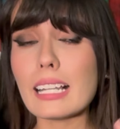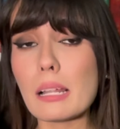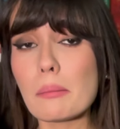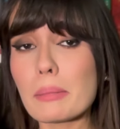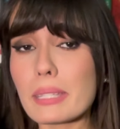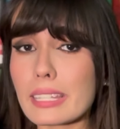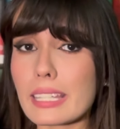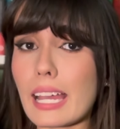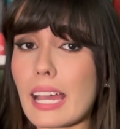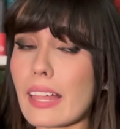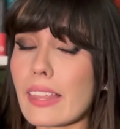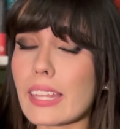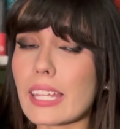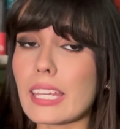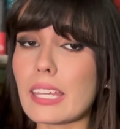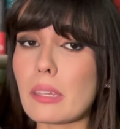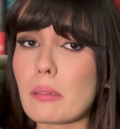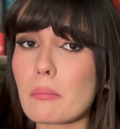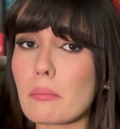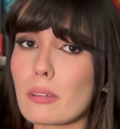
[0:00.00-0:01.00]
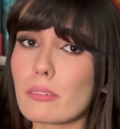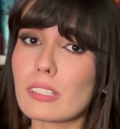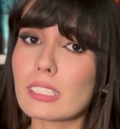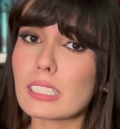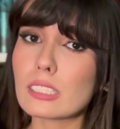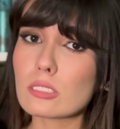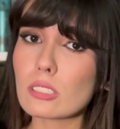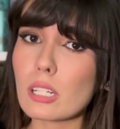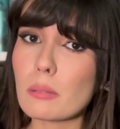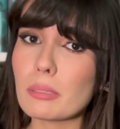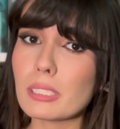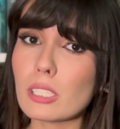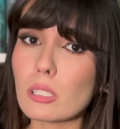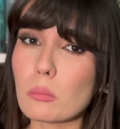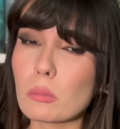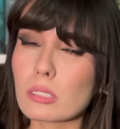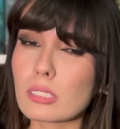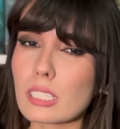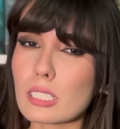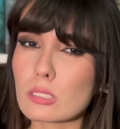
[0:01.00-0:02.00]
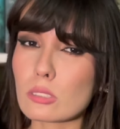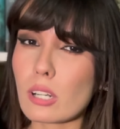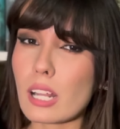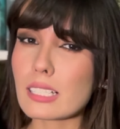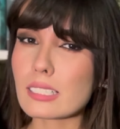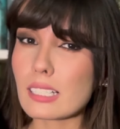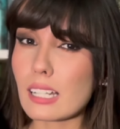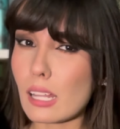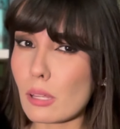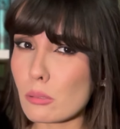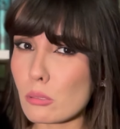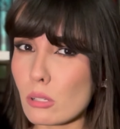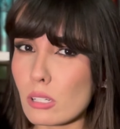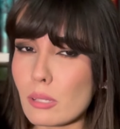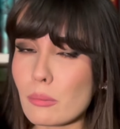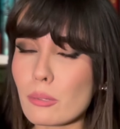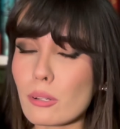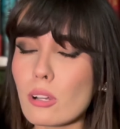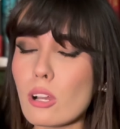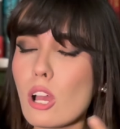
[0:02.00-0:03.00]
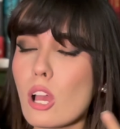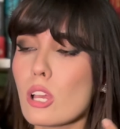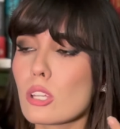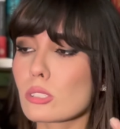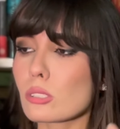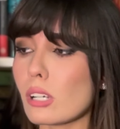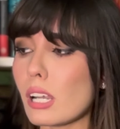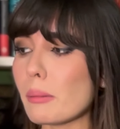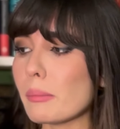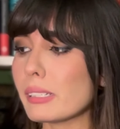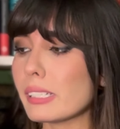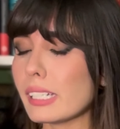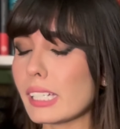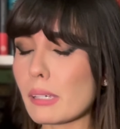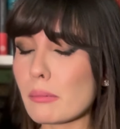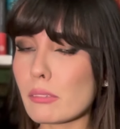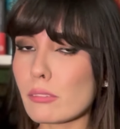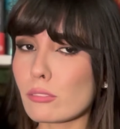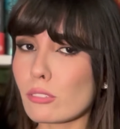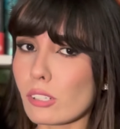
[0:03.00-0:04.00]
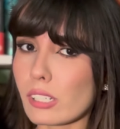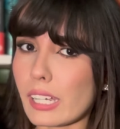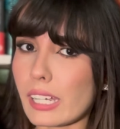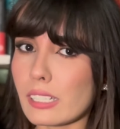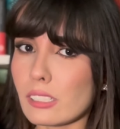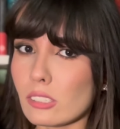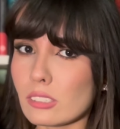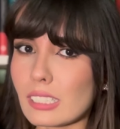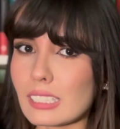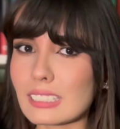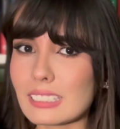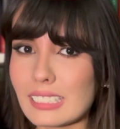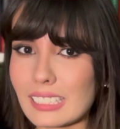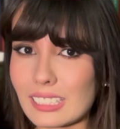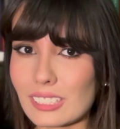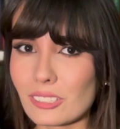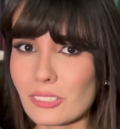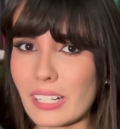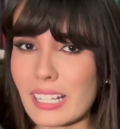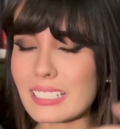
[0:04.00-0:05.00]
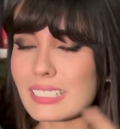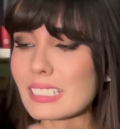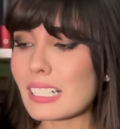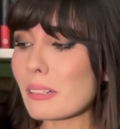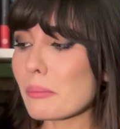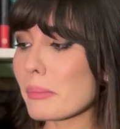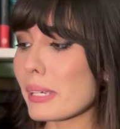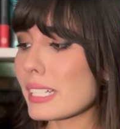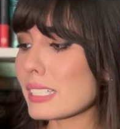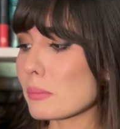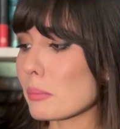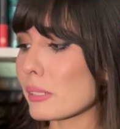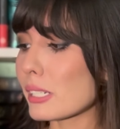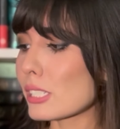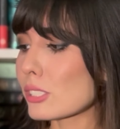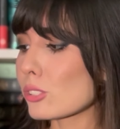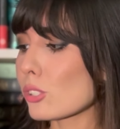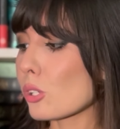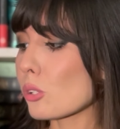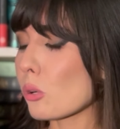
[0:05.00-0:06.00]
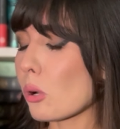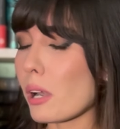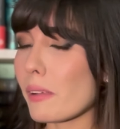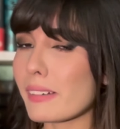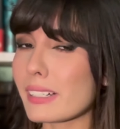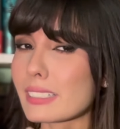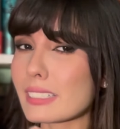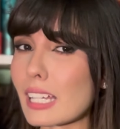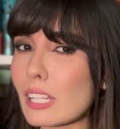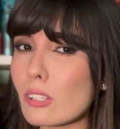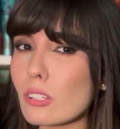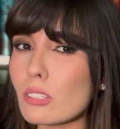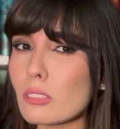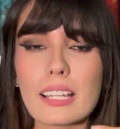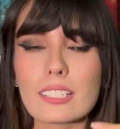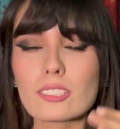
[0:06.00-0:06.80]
la mitad y me faltan solamente como 3 horas del audiolibro, solamente que me enfoqué en otras lecturas del mes, por eso no lo he avanzado.